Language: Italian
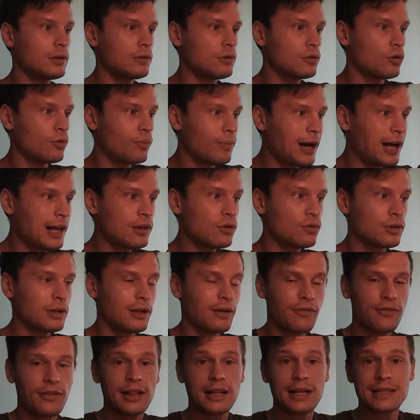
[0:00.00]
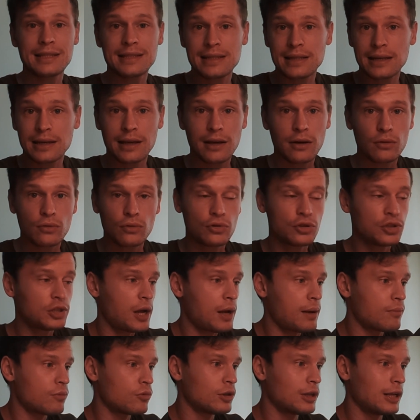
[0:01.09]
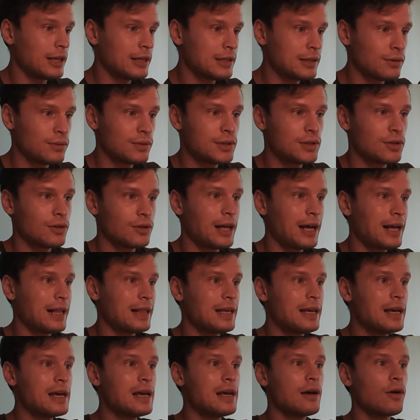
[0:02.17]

inglobato nella finanza che conosciamo dagli istituzionali,